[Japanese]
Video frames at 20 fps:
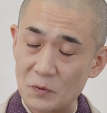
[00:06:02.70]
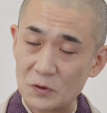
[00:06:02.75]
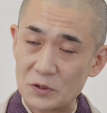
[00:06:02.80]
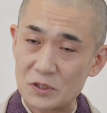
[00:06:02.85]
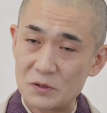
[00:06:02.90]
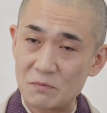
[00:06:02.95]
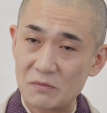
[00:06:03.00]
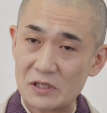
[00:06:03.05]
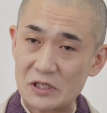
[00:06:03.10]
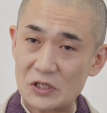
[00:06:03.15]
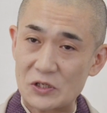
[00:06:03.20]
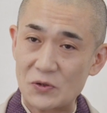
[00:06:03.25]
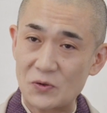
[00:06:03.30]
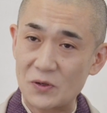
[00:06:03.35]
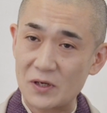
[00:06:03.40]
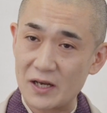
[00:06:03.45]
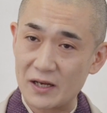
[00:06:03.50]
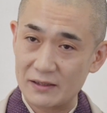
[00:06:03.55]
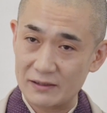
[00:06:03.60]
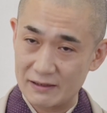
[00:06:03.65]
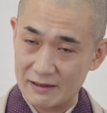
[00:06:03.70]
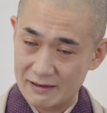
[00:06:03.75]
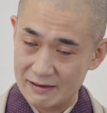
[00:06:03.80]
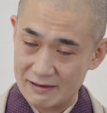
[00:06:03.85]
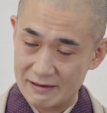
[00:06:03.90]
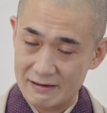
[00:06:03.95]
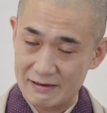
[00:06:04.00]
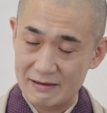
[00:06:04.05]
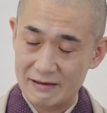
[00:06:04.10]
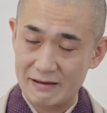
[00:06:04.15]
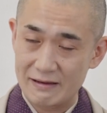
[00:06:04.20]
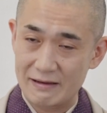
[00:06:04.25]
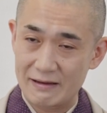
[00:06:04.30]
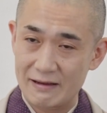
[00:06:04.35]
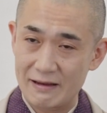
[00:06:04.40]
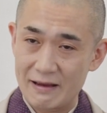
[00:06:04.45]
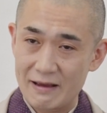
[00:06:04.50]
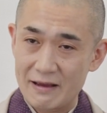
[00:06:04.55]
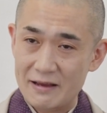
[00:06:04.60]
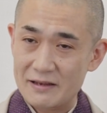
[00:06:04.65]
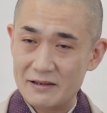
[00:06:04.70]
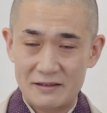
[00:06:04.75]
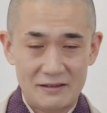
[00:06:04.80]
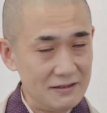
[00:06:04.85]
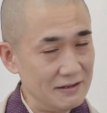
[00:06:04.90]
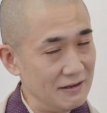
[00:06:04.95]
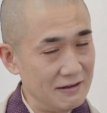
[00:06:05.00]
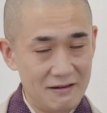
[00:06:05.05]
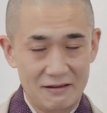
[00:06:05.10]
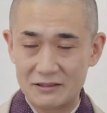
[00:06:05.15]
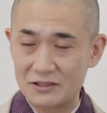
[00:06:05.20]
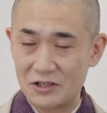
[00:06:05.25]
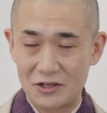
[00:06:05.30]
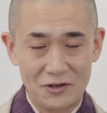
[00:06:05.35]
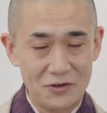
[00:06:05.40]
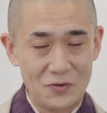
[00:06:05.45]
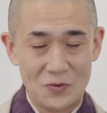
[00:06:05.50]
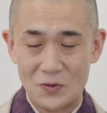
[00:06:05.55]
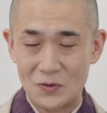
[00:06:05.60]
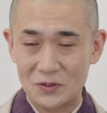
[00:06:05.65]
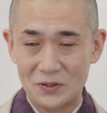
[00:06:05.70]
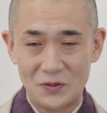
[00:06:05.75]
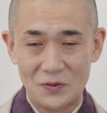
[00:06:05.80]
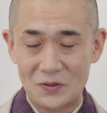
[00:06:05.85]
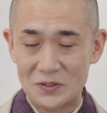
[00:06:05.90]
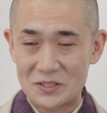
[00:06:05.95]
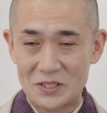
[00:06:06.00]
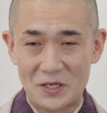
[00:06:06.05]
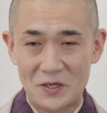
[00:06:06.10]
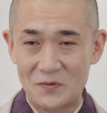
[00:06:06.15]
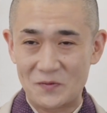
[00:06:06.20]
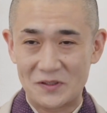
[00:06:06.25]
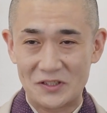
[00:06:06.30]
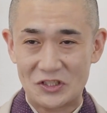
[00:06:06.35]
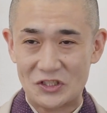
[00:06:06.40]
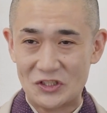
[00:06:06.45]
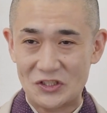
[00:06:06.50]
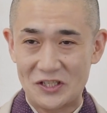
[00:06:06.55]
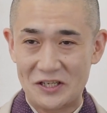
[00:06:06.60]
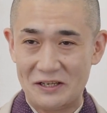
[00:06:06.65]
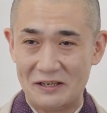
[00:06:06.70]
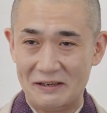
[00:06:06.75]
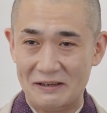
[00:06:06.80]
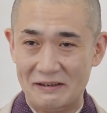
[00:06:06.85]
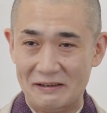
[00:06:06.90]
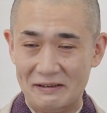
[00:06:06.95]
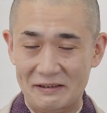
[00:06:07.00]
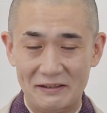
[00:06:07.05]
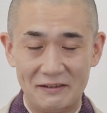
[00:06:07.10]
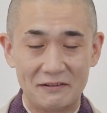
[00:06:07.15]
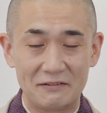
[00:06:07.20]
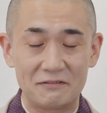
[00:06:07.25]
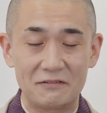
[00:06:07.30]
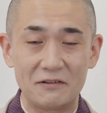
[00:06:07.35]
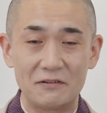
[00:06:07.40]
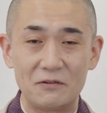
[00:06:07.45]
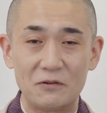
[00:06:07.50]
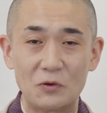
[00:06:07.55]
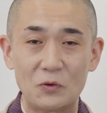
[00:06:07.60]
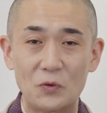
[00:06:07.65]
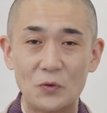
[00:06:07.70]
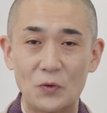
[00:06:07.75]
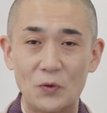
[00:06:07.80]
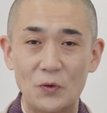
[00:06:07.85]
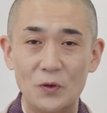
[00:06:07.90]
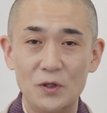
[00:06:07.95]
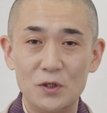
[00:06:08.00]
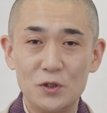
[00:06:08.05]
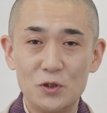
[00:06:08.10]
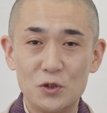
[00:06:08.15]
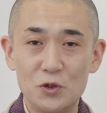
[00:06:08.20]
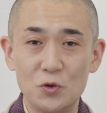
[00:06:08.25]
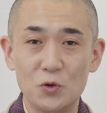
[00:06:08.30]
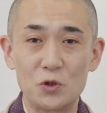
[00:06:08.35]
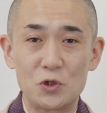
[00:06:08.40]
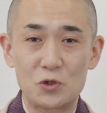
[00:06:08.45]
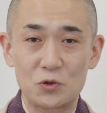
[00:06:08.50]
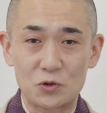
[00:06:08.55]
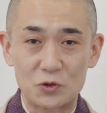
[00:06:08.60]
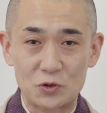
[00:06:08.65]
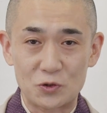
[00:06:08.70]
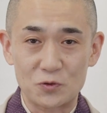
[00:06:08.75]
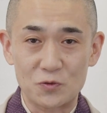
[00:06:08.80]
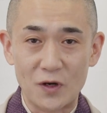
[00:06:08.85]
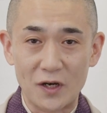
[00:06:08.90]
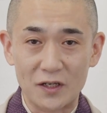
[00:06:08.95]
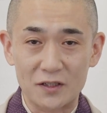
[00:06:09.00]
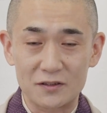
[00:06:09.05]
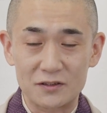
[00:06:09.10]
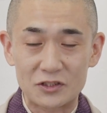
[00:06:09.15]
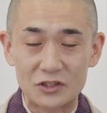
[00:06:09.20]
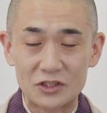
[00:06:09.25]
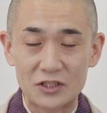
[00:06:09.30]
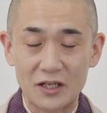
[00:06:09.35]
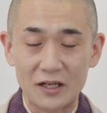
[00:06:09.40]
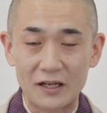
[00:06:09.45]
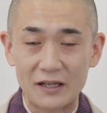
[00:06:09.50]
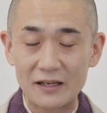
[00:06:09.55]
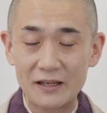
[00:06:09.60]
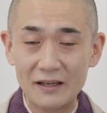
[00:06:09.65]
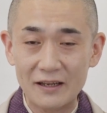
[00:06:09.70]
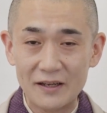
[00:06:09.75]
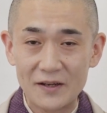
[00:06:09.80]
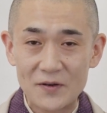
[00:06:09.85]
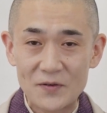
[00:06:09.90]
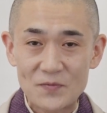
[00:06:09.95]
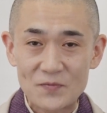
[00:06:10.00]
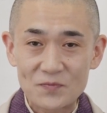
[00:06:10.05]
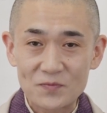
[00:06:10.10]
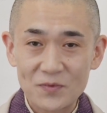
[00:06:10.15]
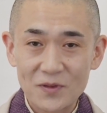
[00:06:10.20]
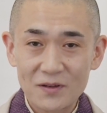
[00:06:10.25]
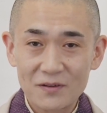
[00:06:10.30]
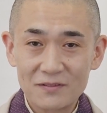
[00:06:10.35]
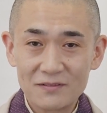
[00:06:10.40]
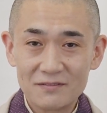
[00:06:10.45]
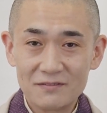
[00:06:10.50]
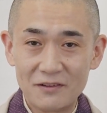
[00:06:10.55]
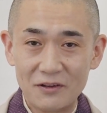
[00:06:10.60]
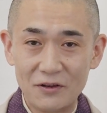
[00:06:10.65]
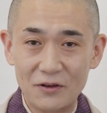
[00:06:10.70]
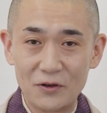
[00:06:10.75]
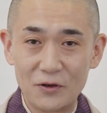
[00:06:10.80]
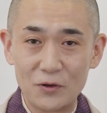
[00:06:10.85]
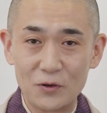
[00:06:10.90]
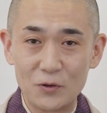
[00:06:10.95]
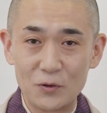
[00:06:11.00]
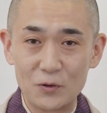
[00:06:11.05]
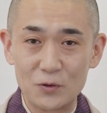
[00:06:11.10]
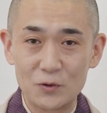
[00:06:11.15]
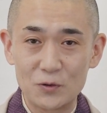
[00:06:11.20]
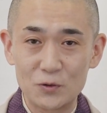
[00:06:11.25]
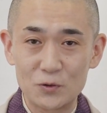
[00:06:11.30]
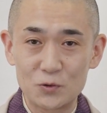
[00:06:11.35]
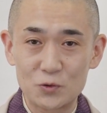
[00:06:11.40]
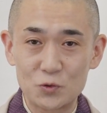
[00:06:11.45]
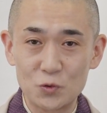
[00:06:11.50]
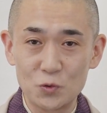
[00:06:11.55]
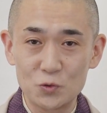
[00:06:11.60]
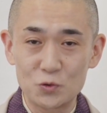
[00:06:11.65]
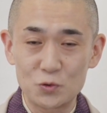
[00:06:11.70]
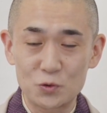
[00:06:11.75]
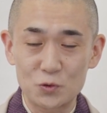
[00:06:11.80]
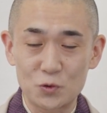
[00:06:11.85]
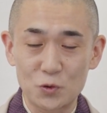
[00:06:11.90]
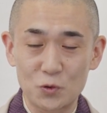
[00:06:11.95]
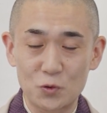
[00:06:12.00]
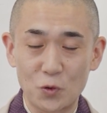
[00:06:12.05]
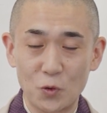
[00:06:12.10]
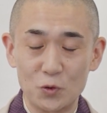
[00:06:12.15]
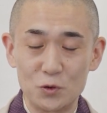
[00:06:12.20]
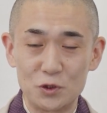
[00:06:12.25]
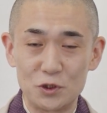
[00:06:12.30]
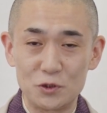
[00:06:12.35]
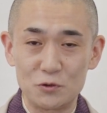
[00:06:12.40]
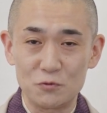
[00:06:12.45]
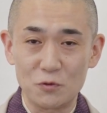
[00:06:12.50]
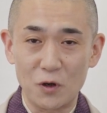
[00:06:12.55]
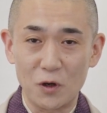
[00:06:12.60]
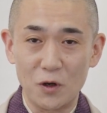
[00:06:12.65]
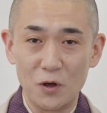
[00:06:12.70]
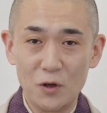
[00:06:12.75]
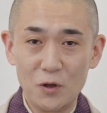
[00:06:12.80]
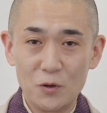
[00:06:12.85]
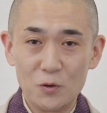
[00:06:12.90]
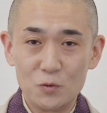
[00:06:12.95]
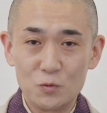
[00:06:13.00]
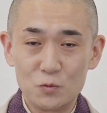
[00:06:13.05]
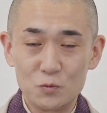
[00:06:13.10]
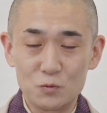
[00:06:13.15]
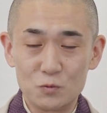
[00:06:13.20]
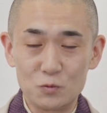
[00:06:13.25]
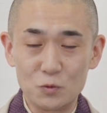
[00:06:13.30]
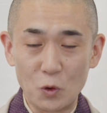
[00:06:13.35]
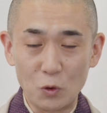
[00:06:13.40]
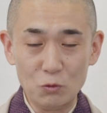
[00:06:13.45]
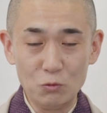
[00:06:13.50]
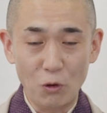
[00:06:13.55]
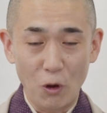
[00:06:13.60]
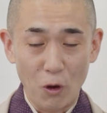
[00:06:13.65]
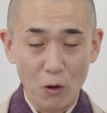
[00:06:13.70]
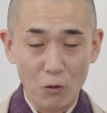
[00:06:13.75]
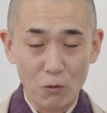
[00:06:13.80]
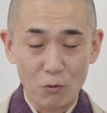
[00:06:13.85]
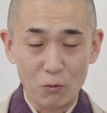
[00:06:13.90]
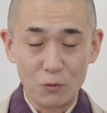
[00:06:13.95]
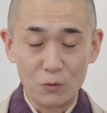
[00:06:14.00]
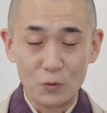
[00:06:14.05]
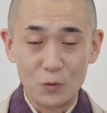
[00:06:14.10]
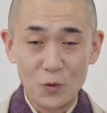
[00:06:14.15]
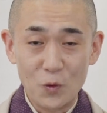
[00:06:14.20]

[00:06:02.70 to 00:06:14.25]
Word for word: 申しましょうかね。いや、結構でございますね。なんてんで、こう、よいしょするわけですからね。で、そうすると当人は、なんだよ。